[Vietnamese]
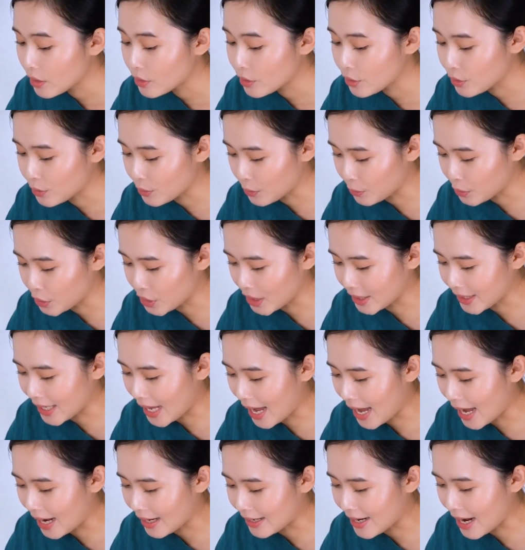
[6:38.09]

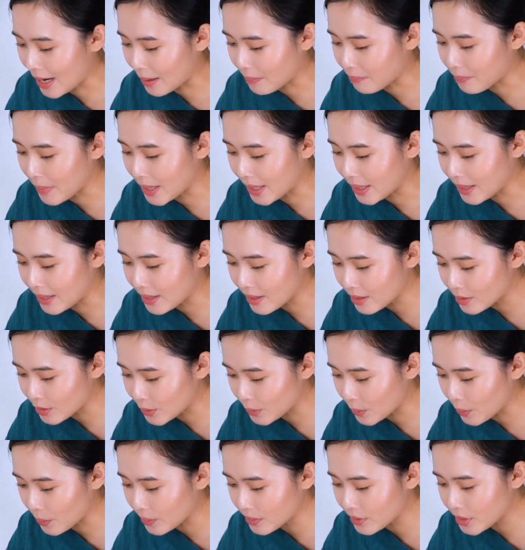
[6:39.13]
Sujata đặt bình nước
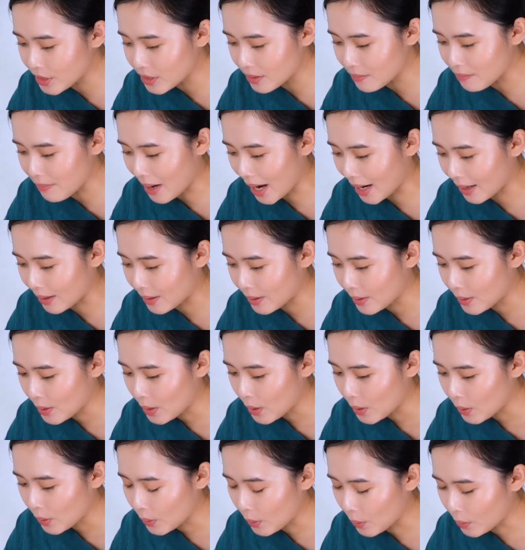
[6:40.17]
xuống trước mặt.
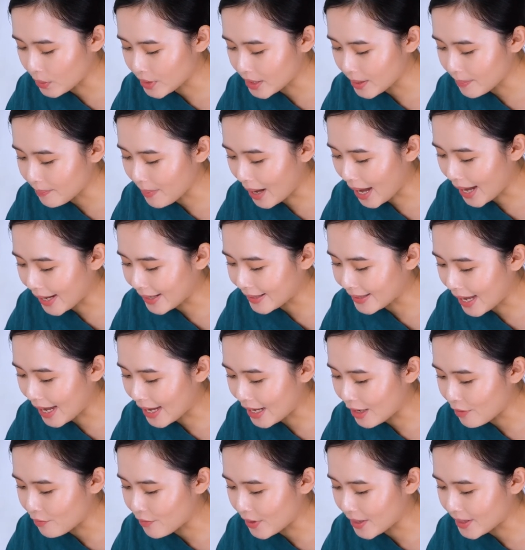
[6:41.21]
Cô chấp hai
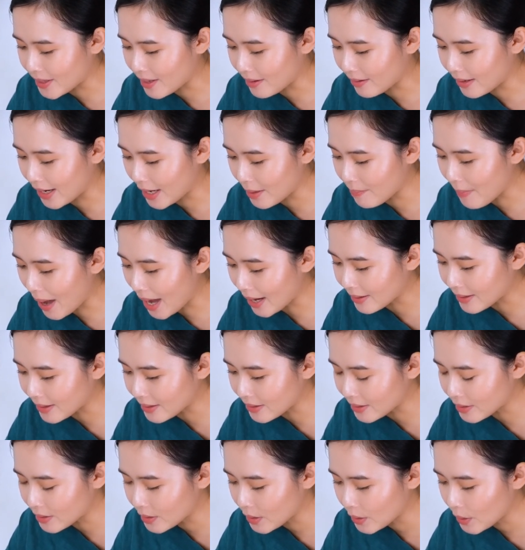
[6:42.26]
tay và giận lấy bát
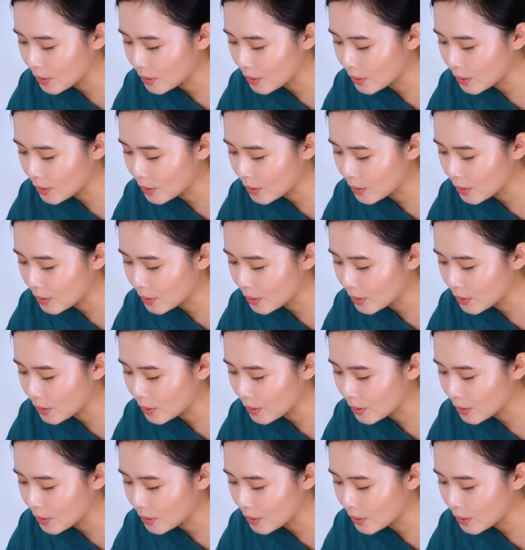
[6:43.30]
nước.